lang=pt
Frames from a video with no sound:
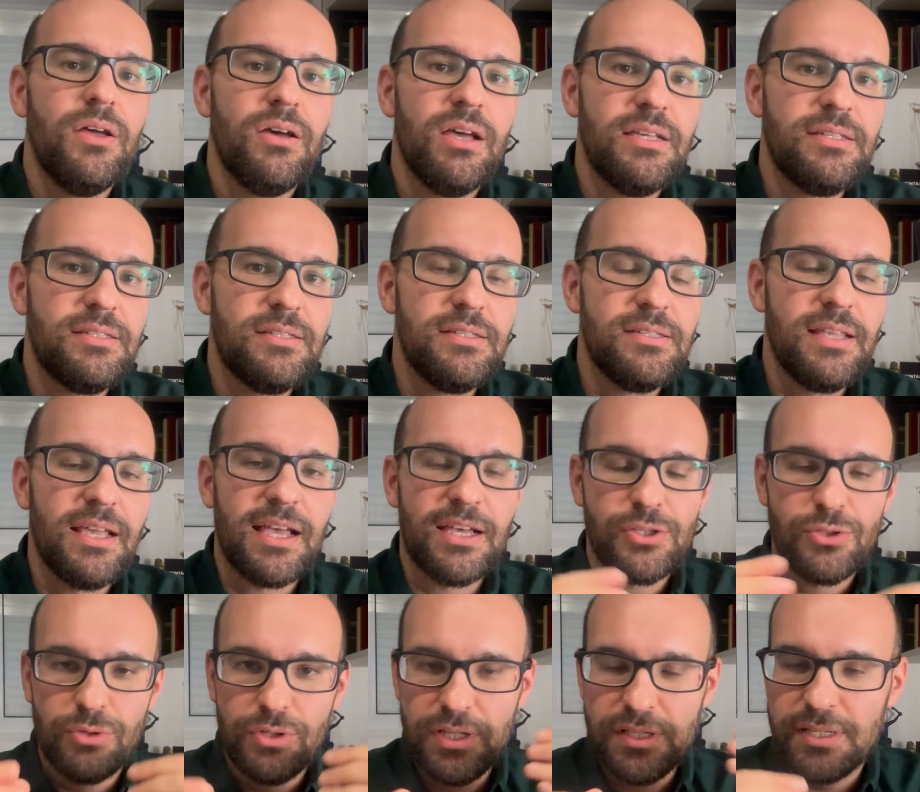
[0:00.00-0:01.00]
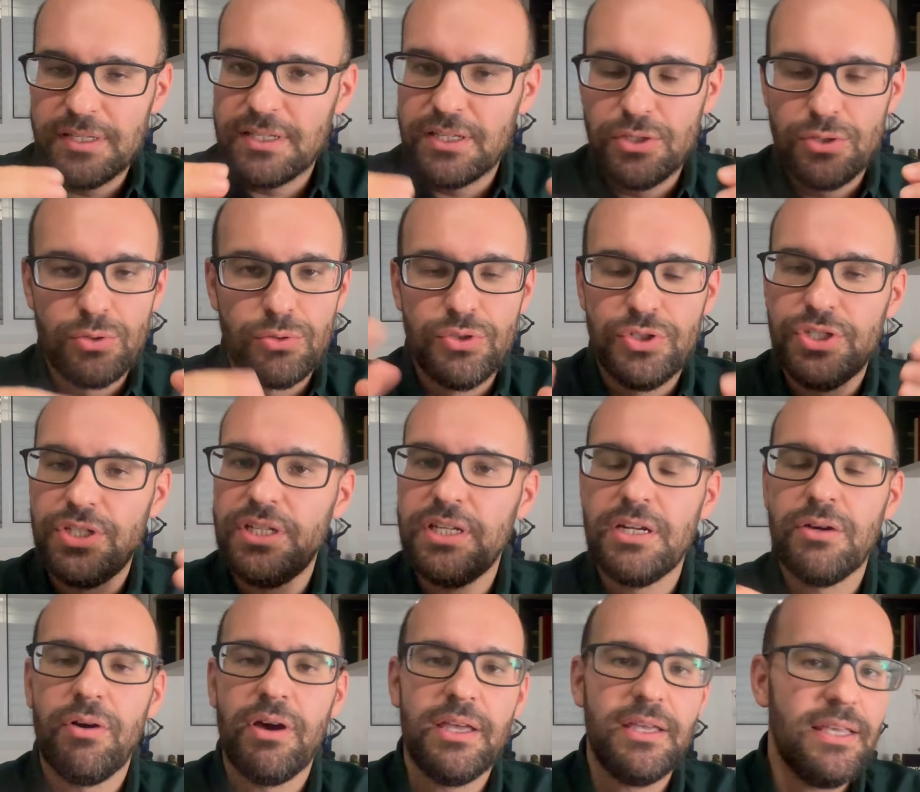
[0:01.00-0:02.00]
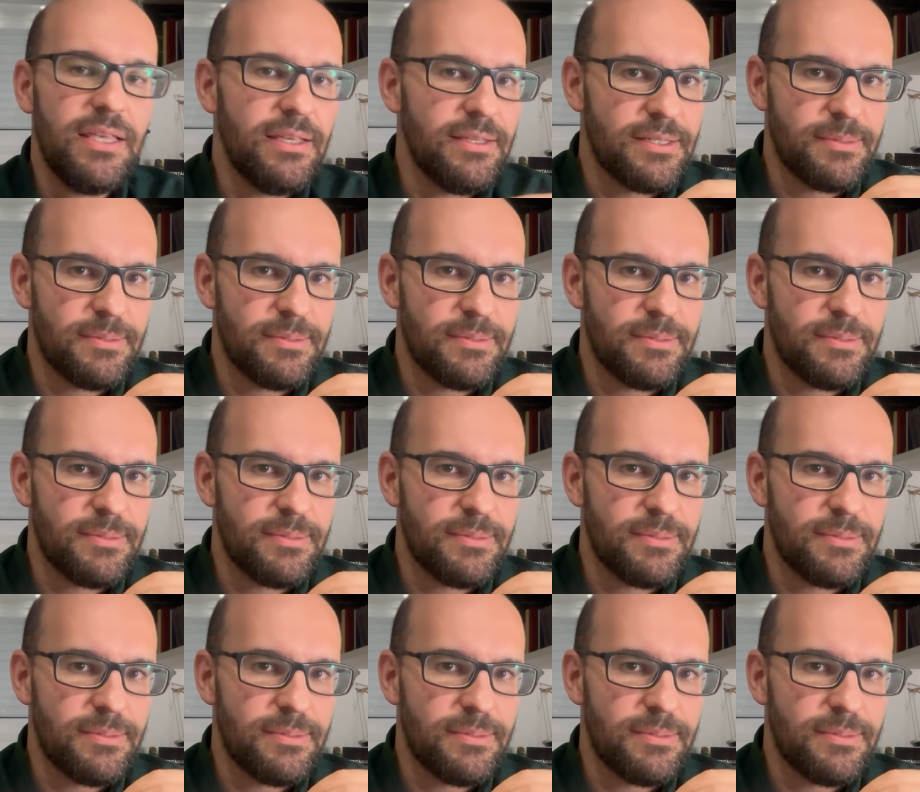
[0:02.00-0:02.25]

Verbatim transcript: Esses negacionistas que surgiram aí,